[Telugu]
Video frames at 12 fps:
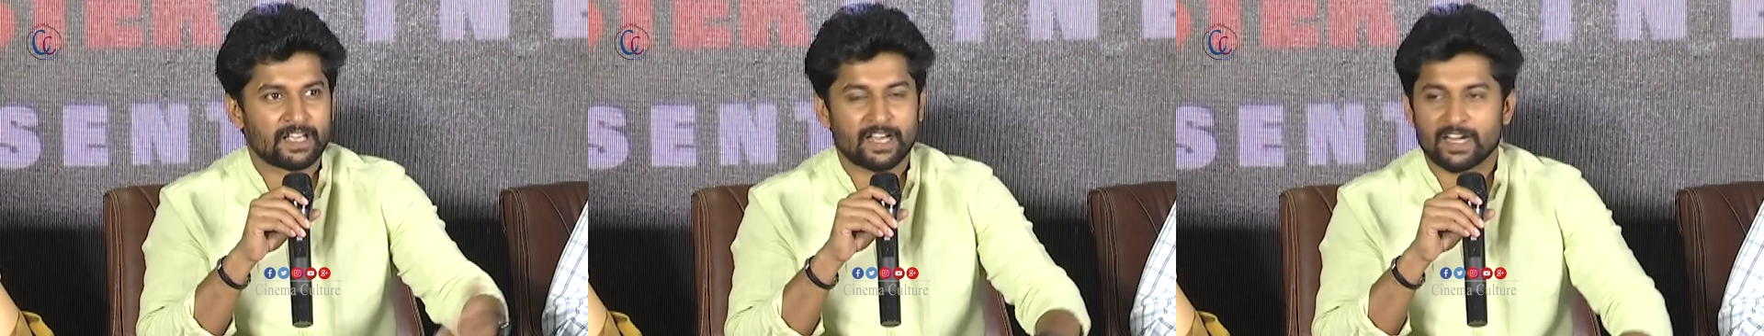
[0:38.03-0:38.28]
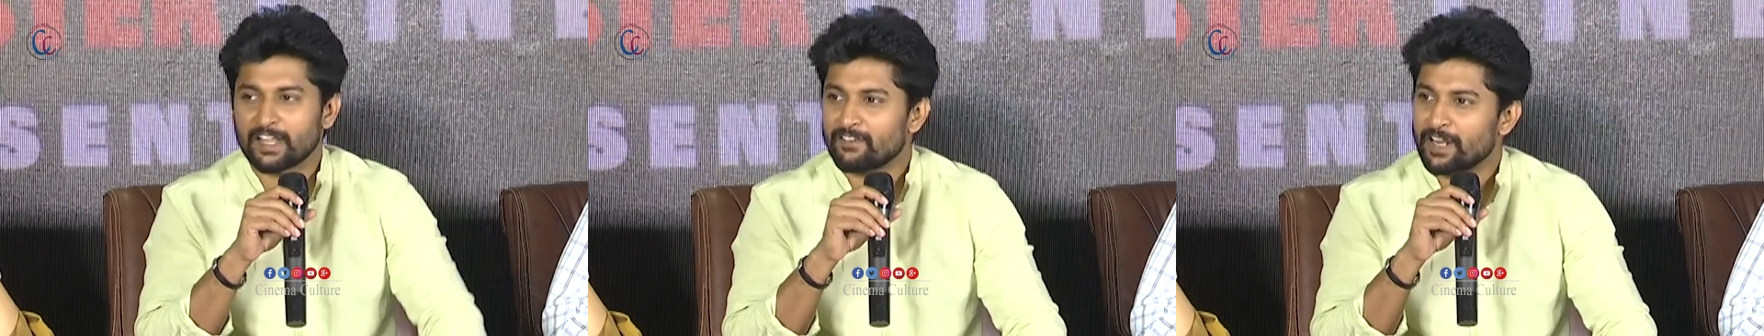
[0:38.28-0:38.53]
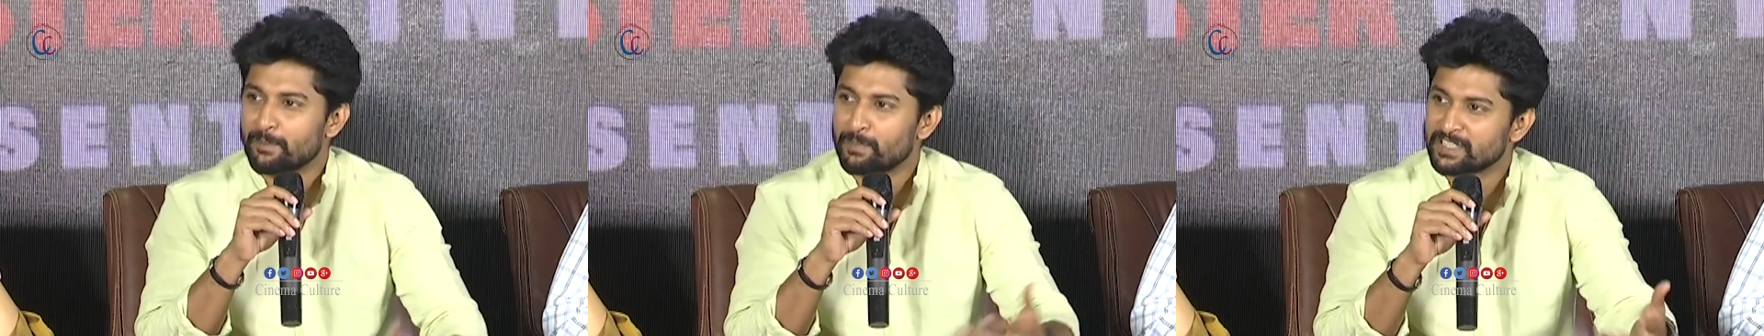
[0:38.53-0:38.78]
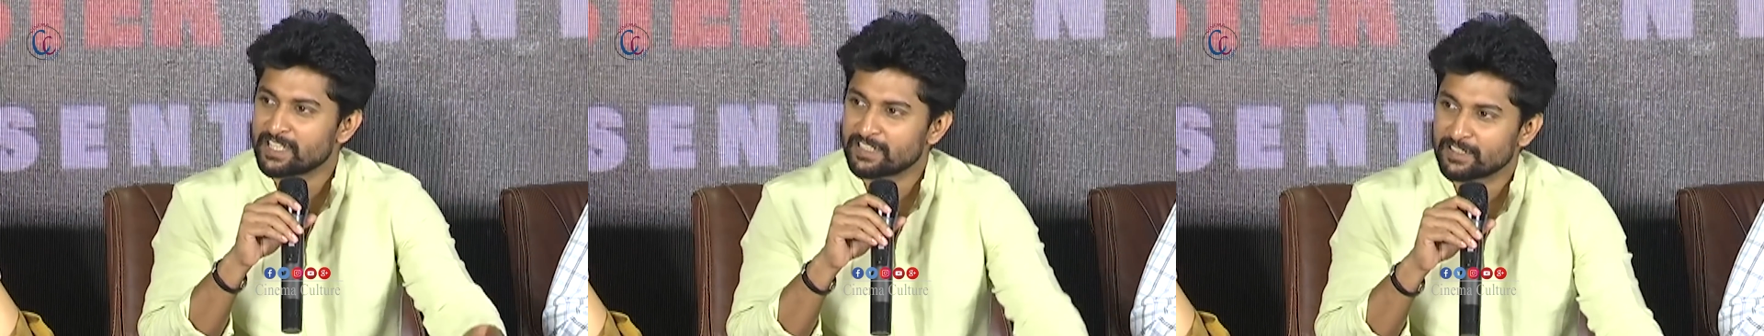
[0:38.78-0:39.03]
ఎక్కడ ఏమైనా
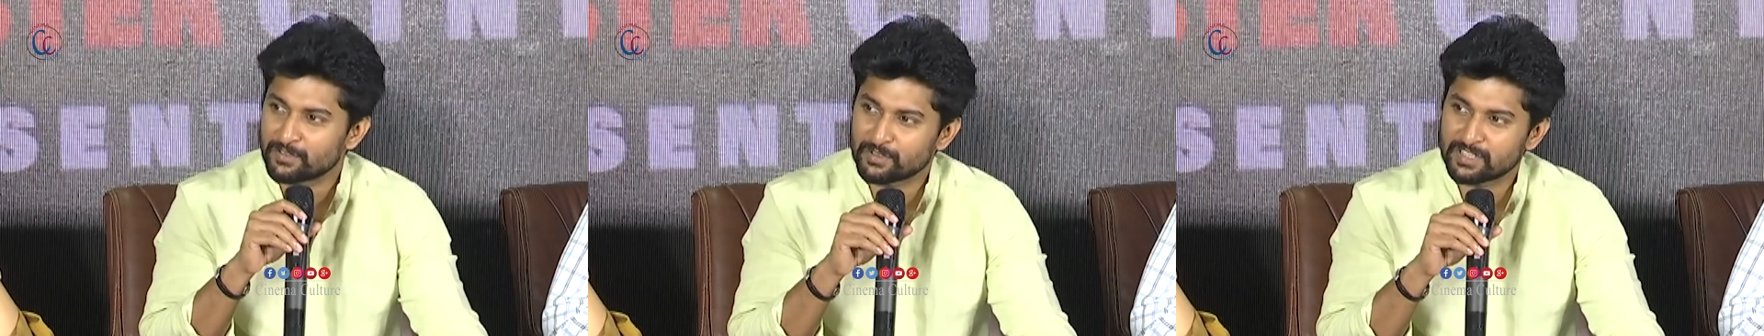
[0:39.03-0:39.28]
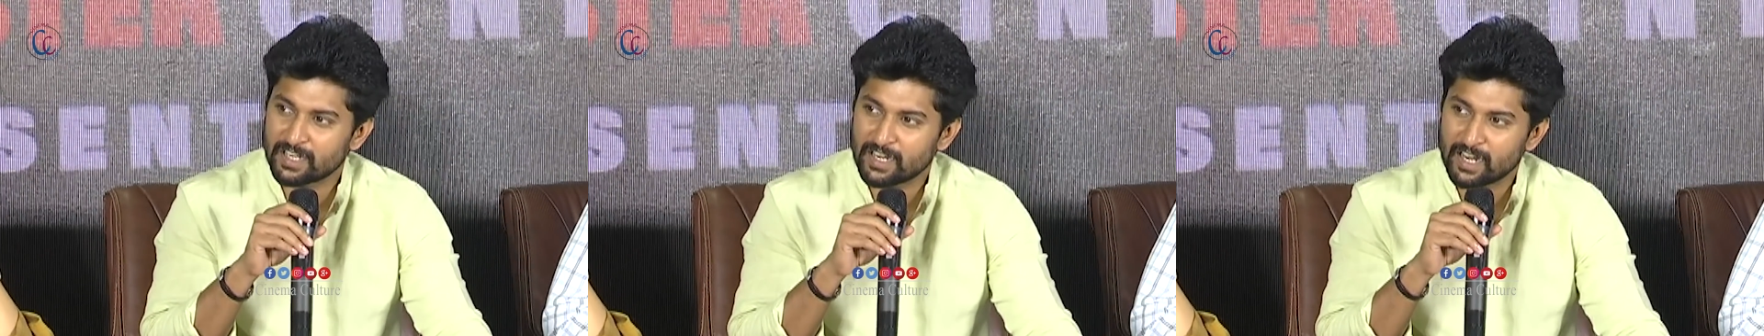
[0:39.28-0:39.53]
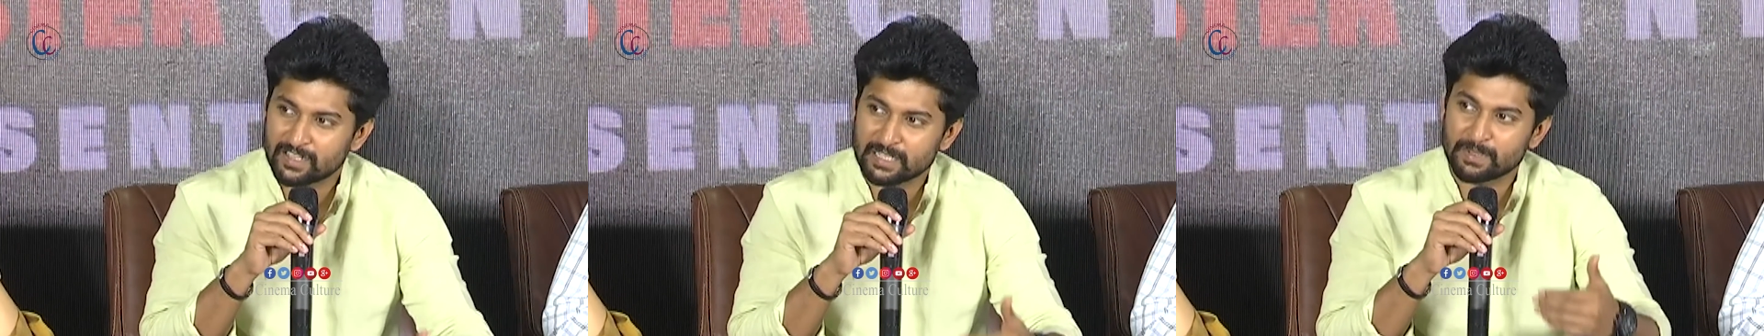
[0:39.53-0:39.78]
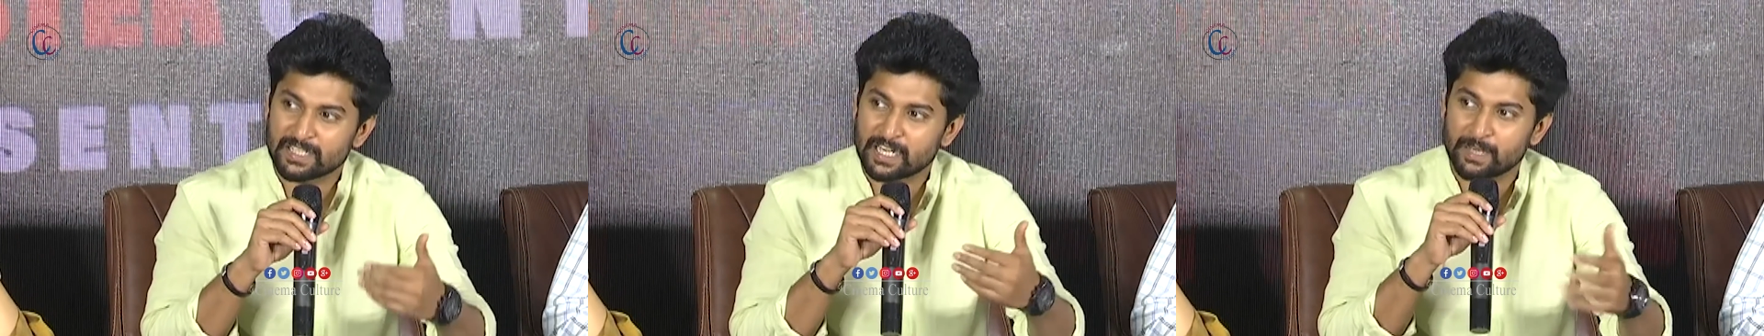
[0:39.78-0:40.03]
ఎప్రిసియేషన్ చూసినా నాకు
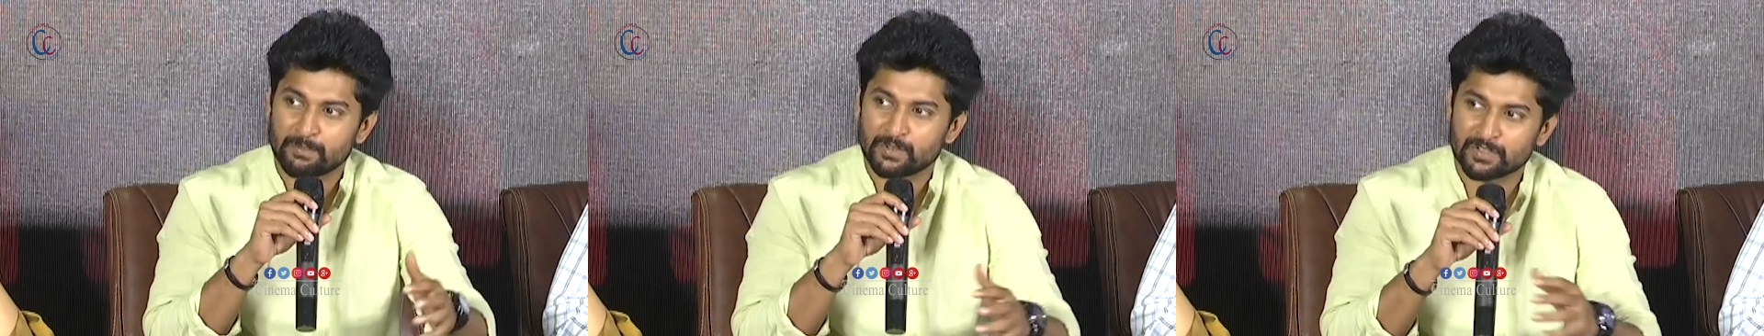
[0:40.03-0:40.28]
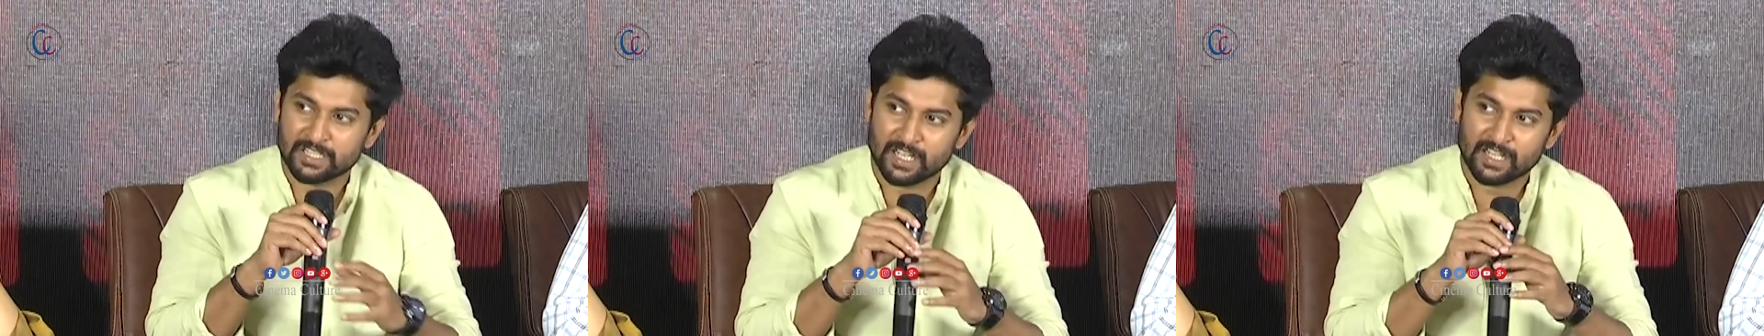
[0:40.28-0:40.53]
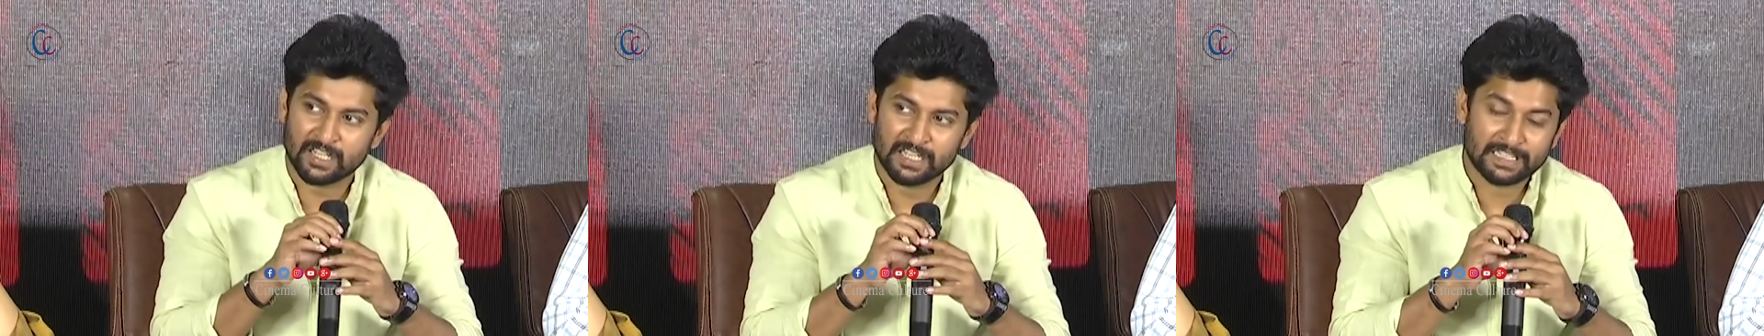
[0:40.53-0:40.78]
సంబంధించిన క్లిప్ చూసినా